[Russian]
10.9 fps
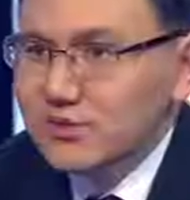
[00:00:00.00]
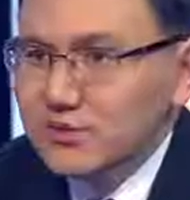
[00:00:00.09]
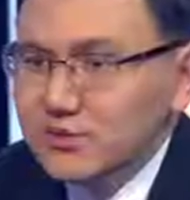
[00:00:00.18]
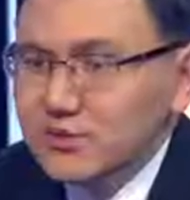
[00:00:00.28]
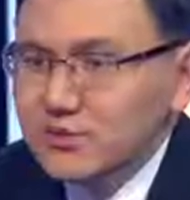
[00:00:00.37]

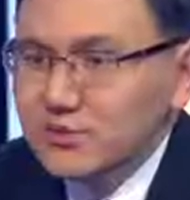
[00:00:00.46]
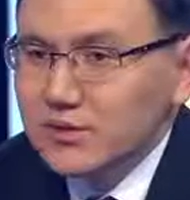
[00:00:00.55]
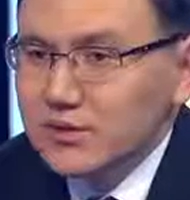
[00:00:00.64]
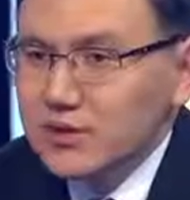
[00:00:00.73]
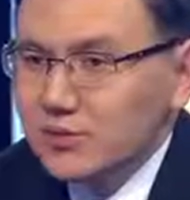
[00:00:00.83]
э,
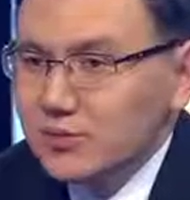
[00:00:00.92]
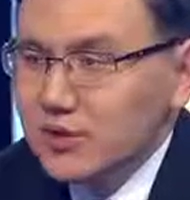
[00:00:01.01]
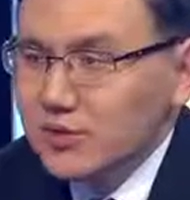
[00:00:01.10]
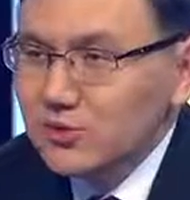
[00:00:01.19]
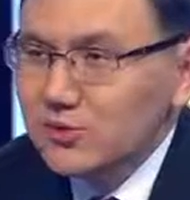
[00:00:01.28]
те
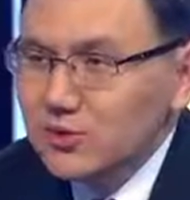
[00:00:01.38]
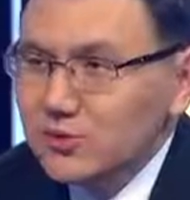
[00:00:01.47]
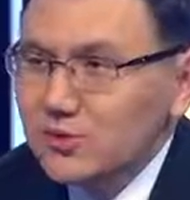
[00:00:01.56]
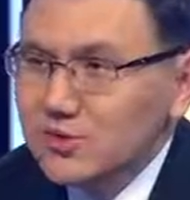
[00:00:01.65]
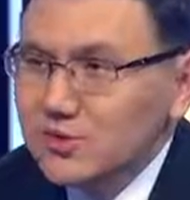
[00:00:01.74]
реформы, которые
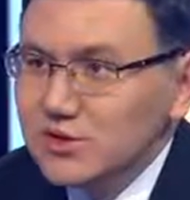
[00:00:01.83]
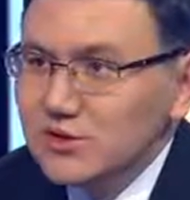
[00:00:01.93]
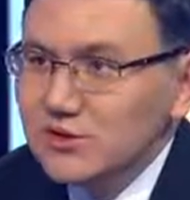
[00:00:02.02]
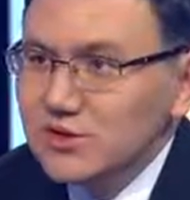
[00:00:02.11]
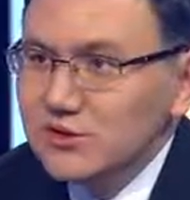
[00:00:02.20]
происходят в
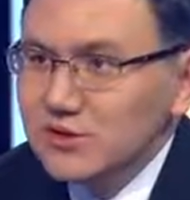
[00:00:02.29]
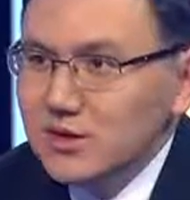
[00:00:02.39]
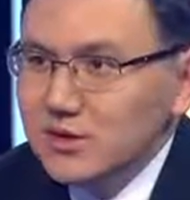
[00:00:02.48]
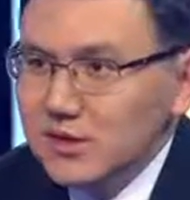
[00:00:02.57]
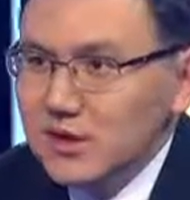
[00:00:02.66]
системе
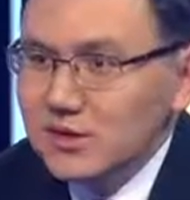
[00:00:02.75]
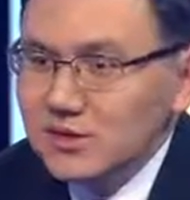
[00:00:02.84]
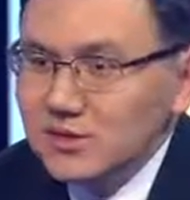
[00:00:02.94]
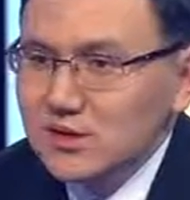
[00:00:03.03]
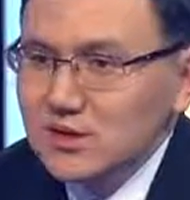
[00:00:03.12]
образования, они как раз
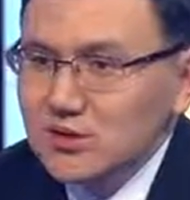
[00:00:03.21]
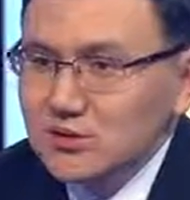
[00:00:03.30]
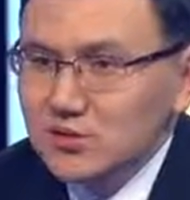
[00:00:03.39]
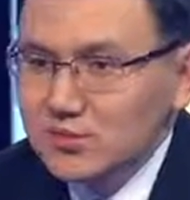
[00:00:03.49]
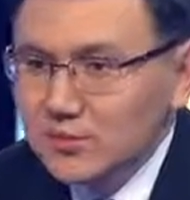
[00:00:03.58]
нацелены на то,
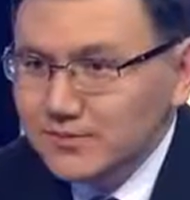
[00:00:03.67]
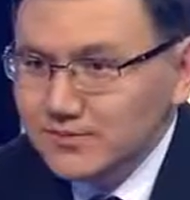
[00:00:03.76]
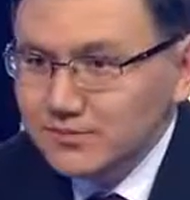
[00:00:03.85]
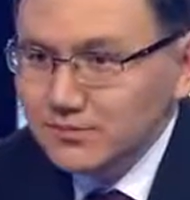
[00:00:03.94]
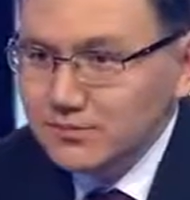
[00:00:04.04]
чтобы,
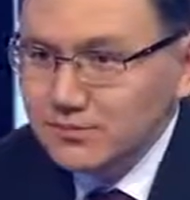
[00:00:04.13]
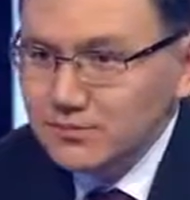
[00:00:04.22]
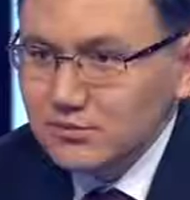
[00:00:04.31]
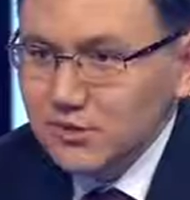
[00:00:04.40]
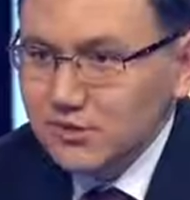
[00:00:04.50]

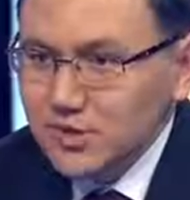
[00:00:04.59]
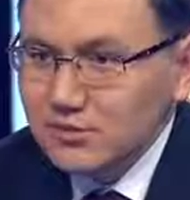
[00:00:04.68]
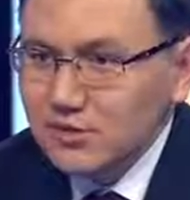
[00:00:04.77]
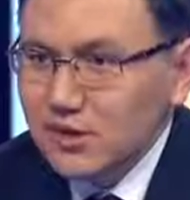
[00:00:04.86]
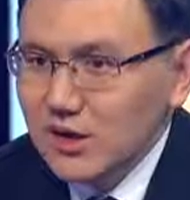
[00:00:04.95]

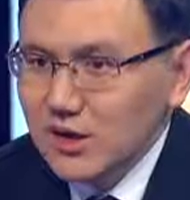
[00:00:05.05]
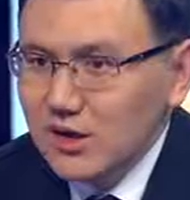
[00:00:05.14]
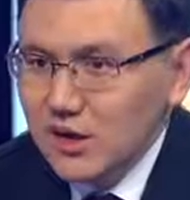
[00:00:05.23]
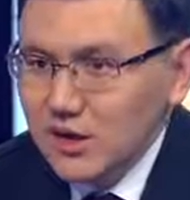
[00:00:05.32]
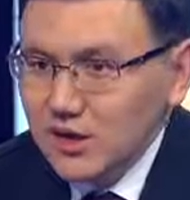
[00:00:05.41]
первое,
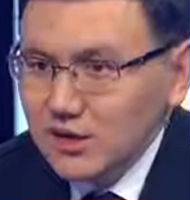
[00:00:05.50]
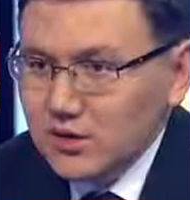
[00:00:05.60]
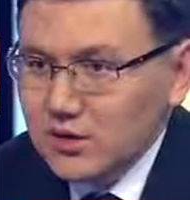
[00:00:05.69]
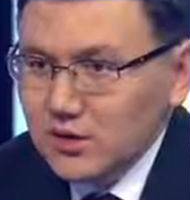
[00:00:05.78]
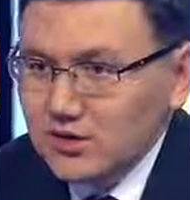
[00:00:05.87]

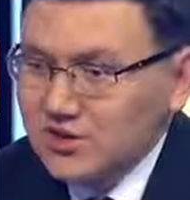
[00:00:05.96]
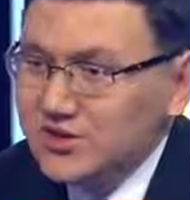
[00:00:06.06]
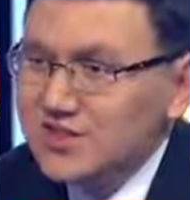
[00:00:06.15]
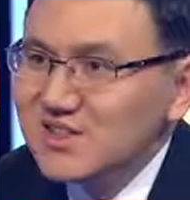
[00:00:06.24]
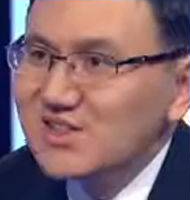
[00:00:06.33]
э, это
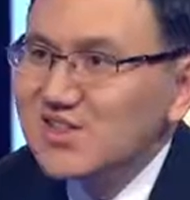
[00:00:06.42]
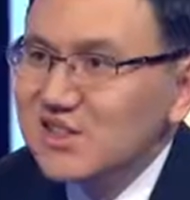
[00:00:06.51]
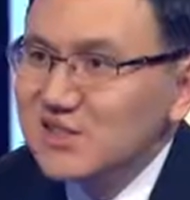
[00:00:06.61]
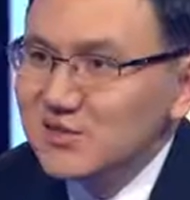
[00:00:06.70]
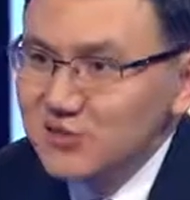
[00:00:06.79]

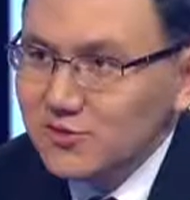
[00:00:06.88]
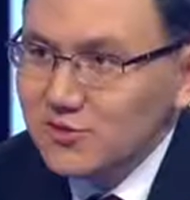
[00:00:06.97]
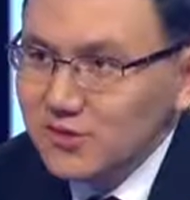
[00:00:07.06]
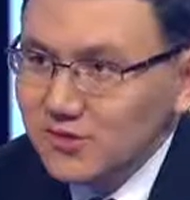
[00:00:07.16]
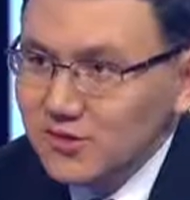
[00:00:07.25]
интернационализация высшего
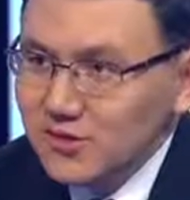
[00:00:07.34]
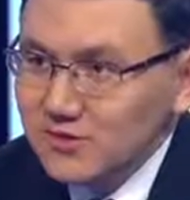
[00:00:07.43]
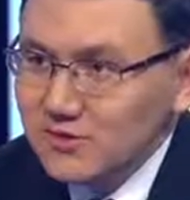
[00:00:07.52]
образования.